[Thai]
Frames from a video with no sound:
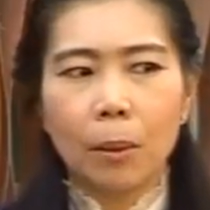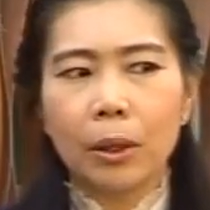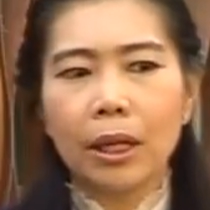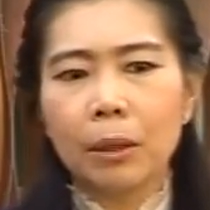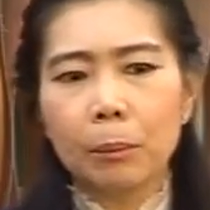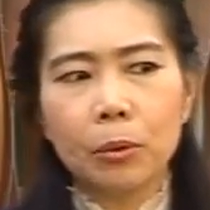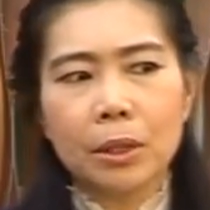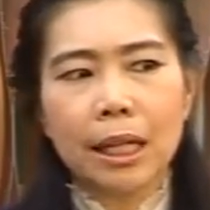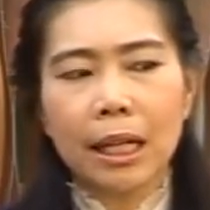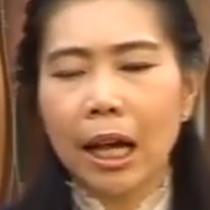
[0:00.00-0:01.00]
เพราะฉะนั้นผู้
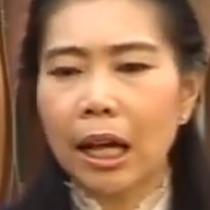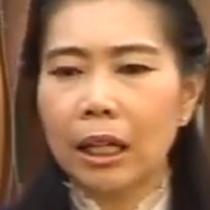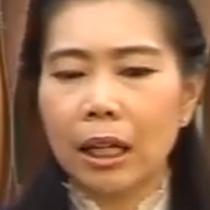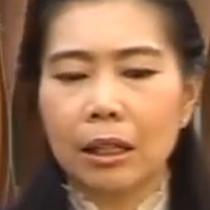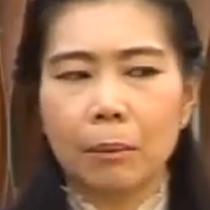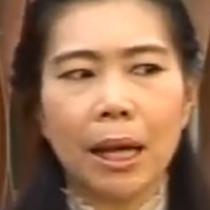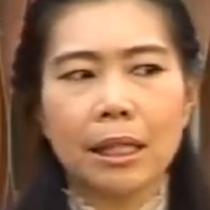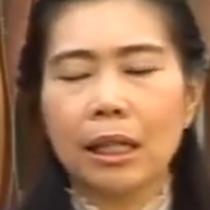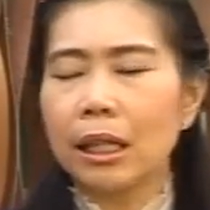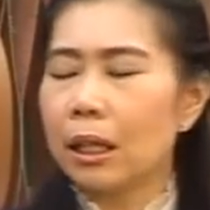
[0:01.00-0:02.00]
ใช้งานเนี่ยถึงแม้
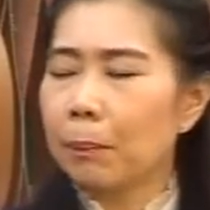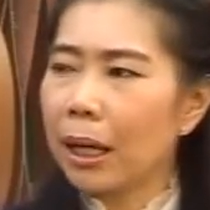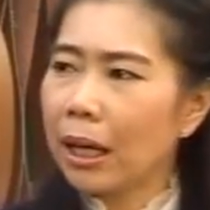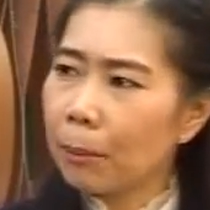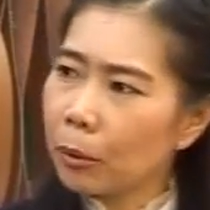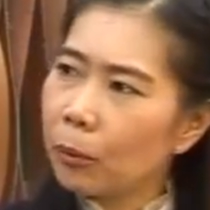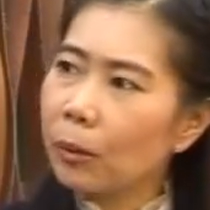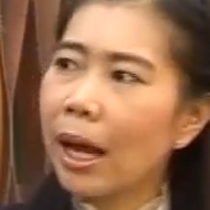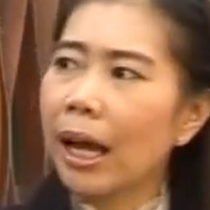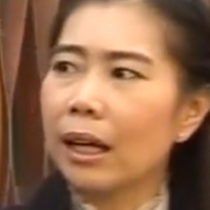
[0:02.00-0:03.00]
จะขี่ไปทำธุ
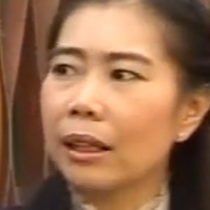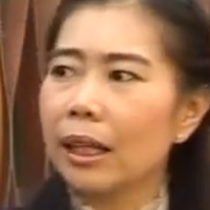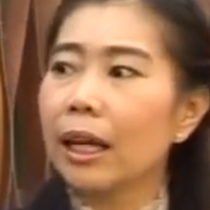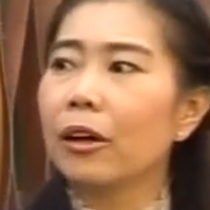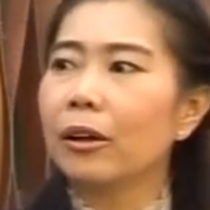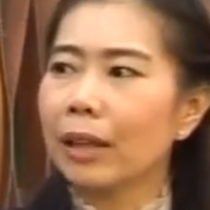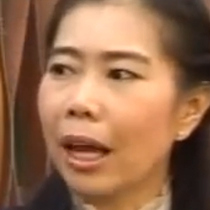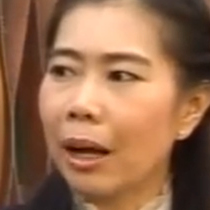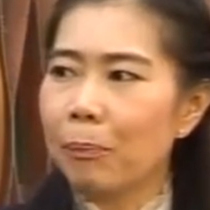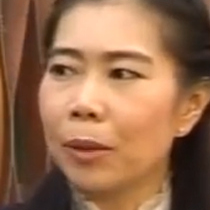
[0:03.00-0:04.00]
ระหรืออะไรก็
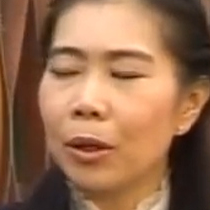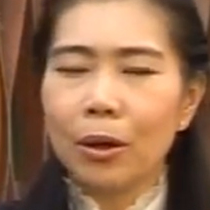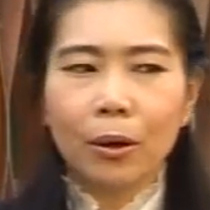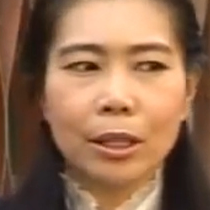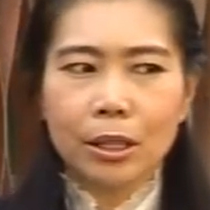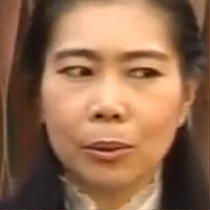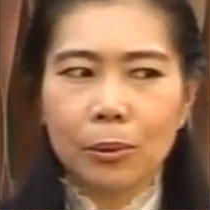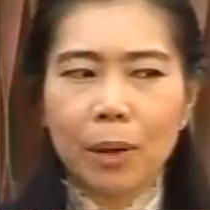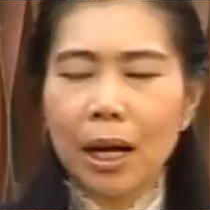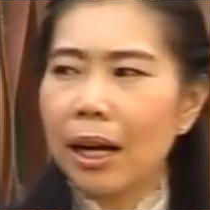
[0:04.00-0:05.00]
ตามก็จะ
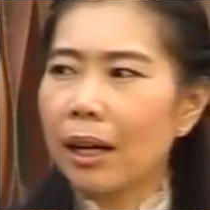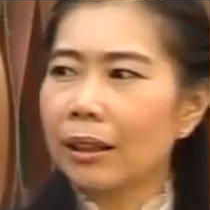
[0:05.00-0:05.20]
รู้ว่า